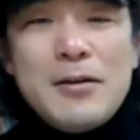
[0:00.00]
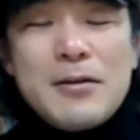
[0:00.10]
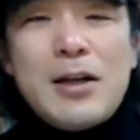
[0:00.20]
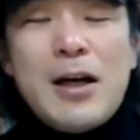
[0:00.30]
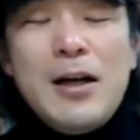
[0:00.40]

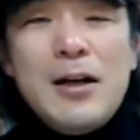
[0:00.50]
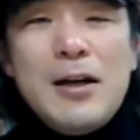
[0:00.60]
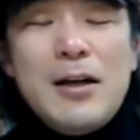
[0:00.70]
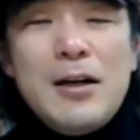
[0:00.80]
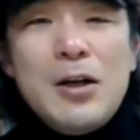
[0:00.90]
그러나
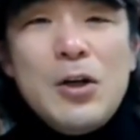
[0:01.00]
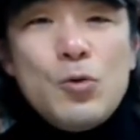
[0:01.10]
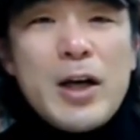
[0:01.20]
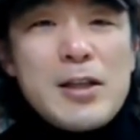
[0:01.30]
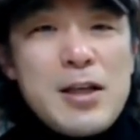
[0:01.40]

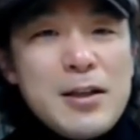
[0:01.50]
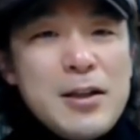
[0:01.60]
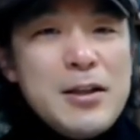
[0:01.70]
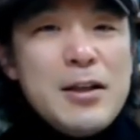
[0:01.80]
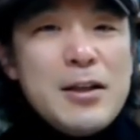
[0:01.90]
우리가
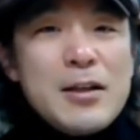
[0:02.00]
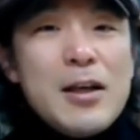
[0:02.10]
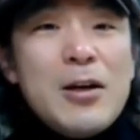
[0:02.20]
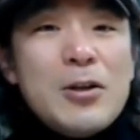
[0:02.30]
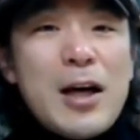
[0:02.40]
책을
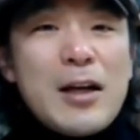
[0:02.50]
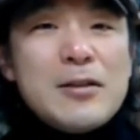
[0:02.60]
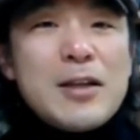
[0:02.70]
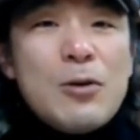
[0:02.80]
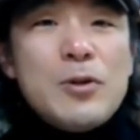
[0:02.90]

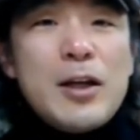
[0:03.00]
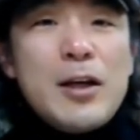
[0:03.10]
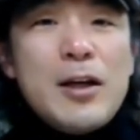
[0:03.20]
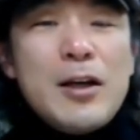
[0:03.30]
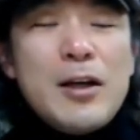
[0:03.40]
읽어나가는
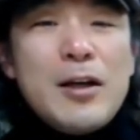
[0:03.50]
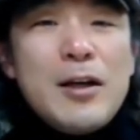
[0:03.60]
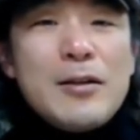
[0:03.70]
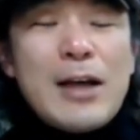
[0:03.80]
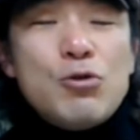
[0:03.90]
가운데
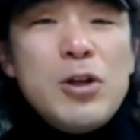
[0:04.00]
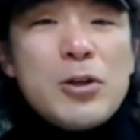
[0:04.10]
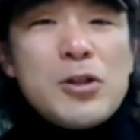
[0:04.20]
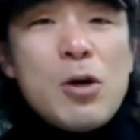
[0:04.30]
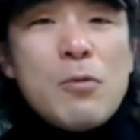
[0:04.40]
단순히
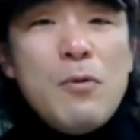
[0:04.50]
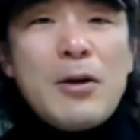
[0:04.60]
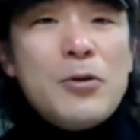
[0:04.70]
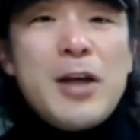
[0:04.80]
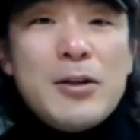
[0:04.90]
어떤
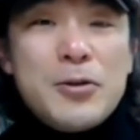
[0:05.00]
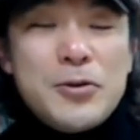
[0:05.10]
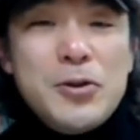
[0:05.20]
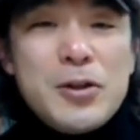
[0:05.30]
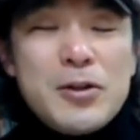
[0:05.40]
정보만 얻는 게
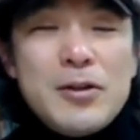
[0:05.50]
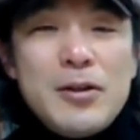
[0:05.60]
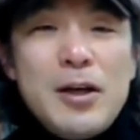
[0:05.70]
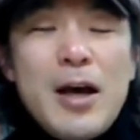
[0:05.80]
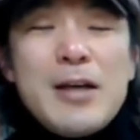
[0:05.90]
아니거든요.
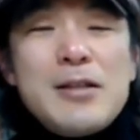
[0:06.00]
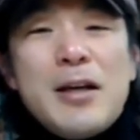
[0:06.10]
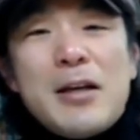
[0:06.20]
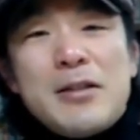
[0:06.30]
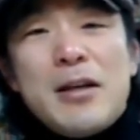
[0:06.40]

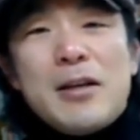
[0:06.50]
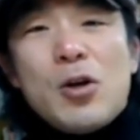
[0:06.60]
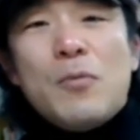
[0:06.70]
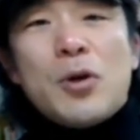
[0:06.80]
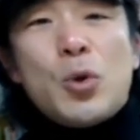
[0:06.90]
SNS의
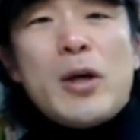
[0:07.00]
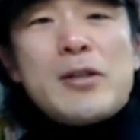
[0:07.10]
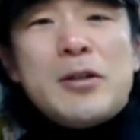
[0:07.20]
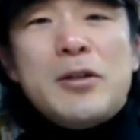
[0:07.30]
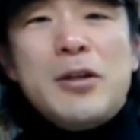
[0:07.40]
정보를
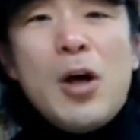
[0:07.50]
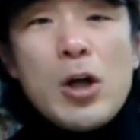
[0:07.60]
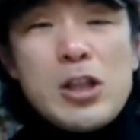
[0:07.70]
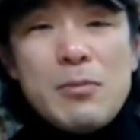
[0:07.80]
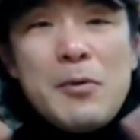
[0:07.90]
통해서는
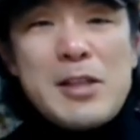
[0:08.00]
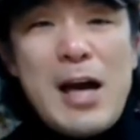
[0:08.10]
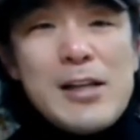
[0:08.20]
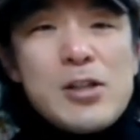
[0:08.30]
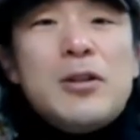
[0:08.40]
어찌 보면
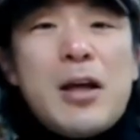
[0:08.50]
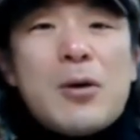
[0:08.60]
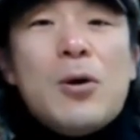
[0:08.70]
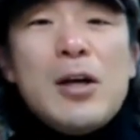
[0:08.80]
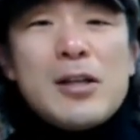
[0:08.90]
잘
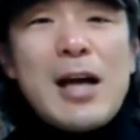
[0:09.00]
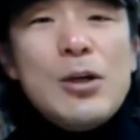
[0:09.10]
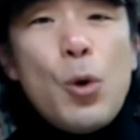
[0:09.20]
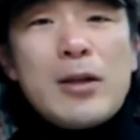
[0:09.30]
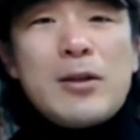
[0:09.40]
정리되고
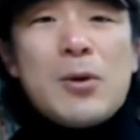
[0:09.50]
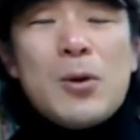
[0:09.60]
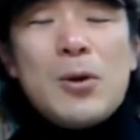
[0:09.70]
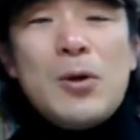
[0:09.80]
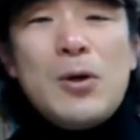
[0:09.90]
잘
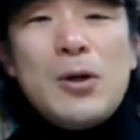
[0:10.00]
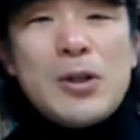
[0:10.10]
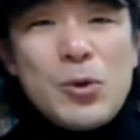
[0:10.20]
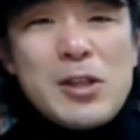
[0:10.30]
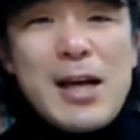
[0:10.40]
요약되고
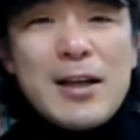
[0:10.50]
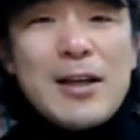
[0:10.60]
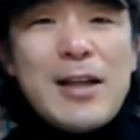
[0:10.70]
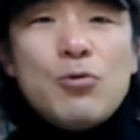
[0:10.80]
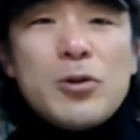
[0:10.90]
그리고
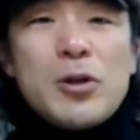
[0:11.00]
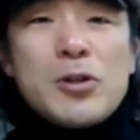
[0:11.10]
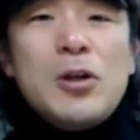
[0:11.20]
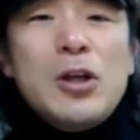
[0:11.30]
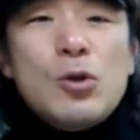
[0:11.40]
짧게
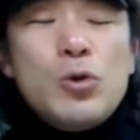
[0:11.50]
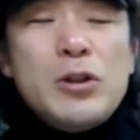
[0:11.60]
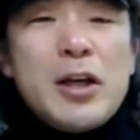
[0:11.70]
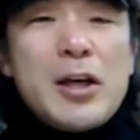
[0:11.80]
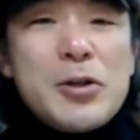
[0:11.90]
나누어져서
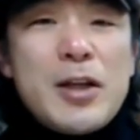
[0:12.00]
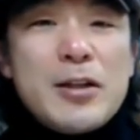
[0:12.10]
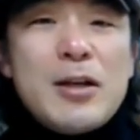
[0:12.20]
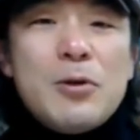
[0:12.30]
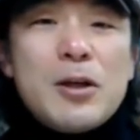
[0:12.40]
우리들에게
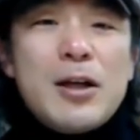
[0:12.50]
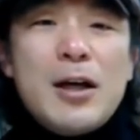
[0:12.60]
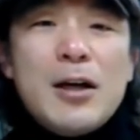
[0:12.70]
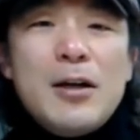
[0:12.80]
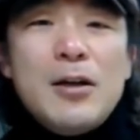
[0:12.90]
전달되다
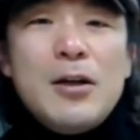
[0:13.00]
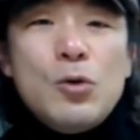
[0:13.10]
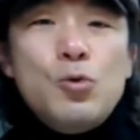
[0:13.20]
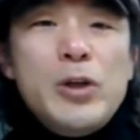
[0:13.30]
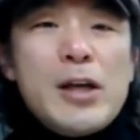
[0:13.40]
보니까
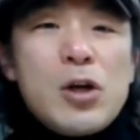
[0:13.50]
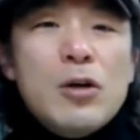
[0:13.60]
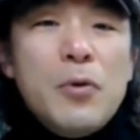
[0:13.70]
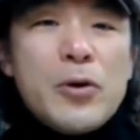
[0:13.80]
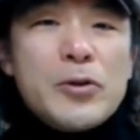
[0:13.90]
우리의
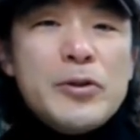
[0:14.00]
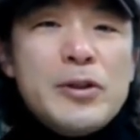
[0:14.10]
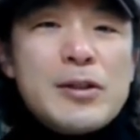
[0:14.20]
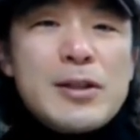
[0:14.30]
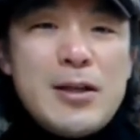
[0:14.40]
정보력은
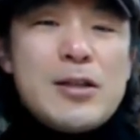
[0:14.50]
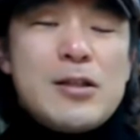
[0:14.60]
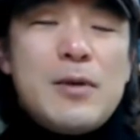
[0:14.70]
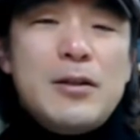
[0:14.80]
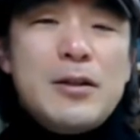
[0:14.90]

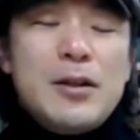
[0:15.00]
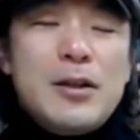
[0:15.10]
쌓여가지만